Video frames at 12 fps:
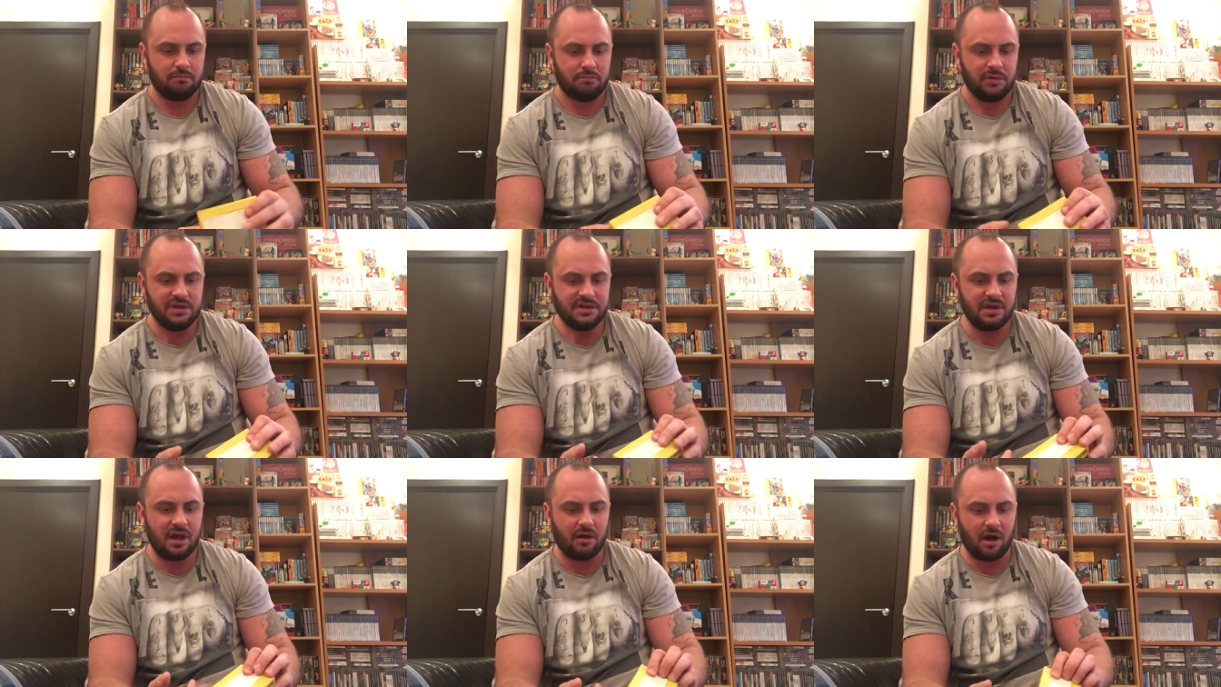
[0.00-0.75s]
Не
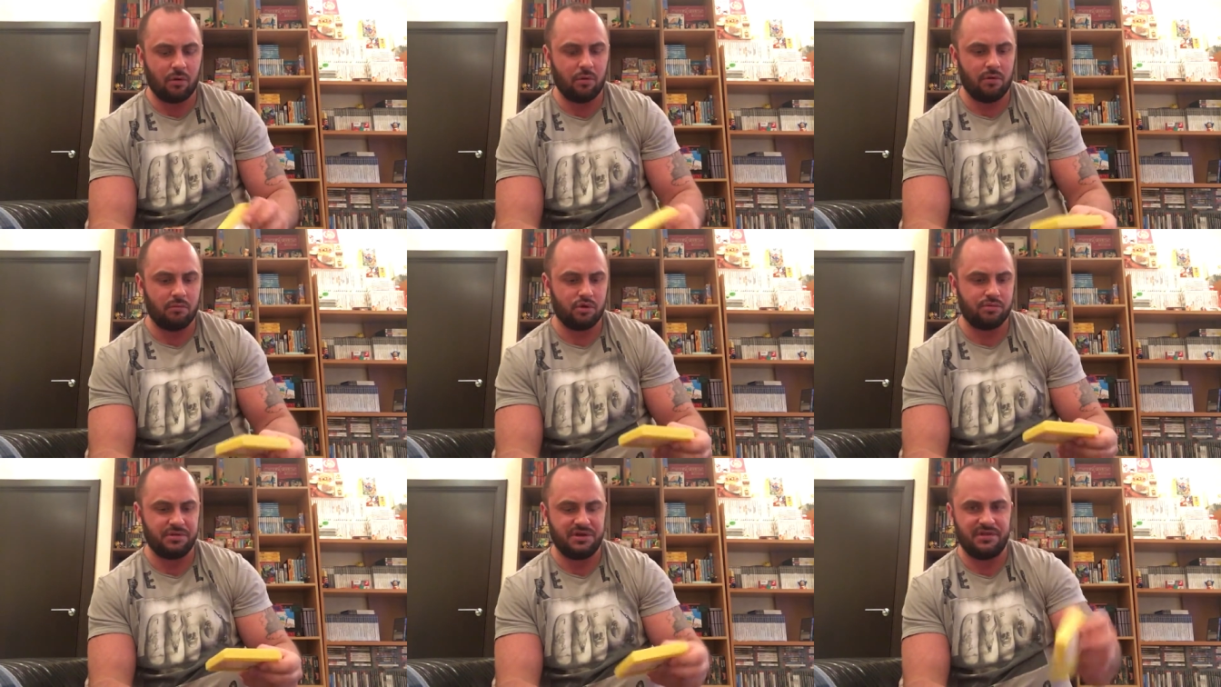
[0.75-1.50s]
знаю, какой он,
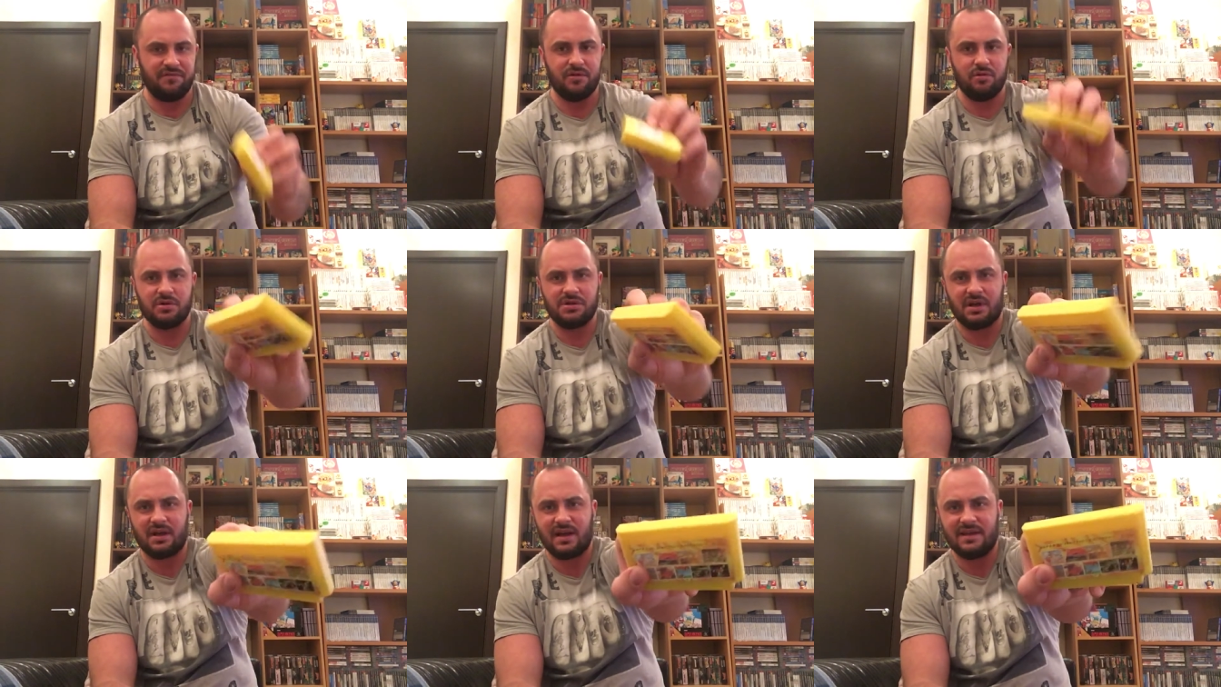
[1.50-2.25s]
может быть,
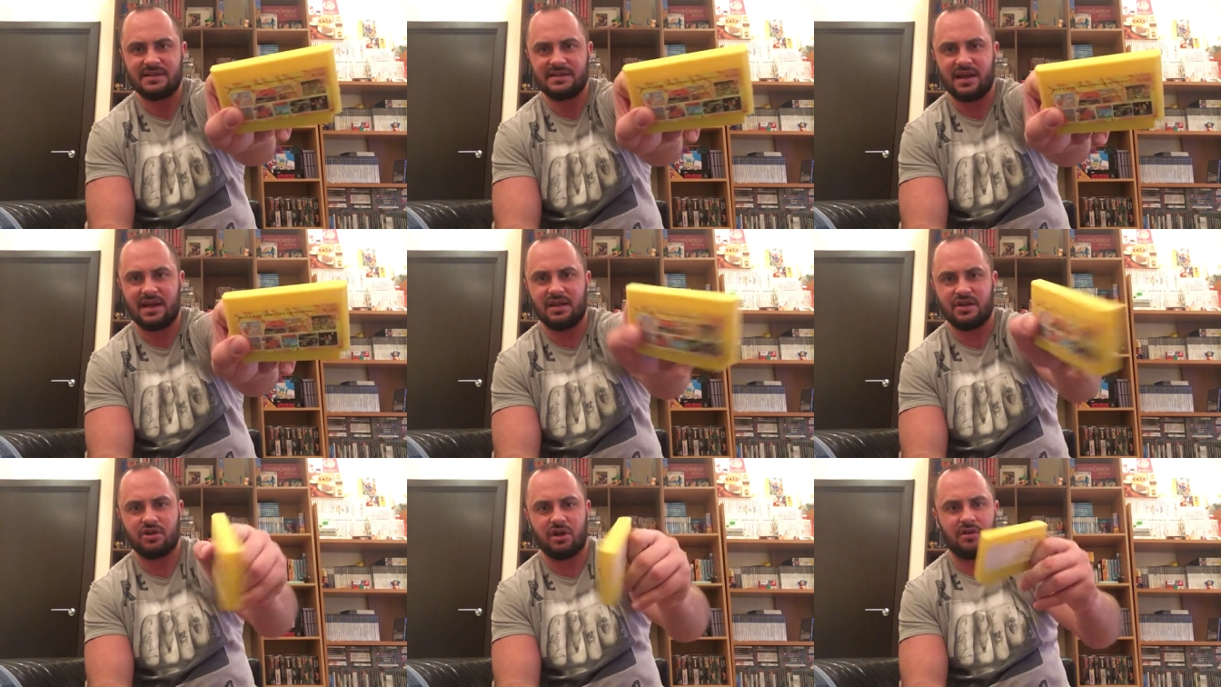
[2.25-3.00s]
90-х конца,
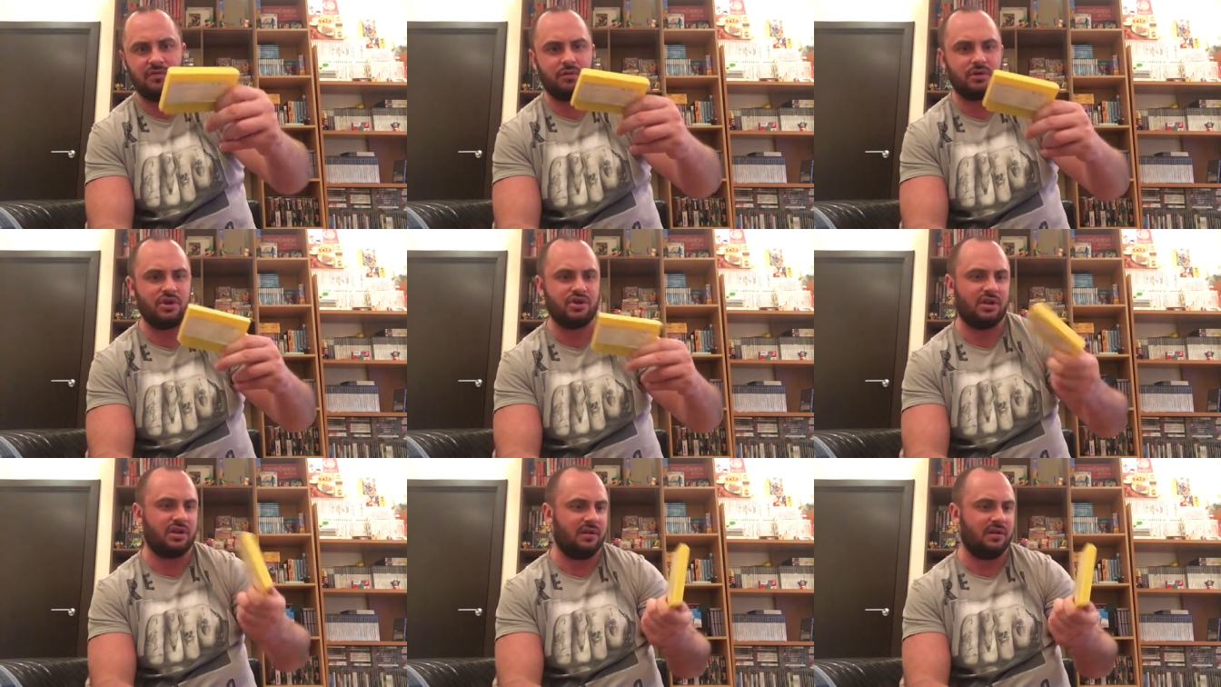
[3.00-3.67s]
начало 2000-х,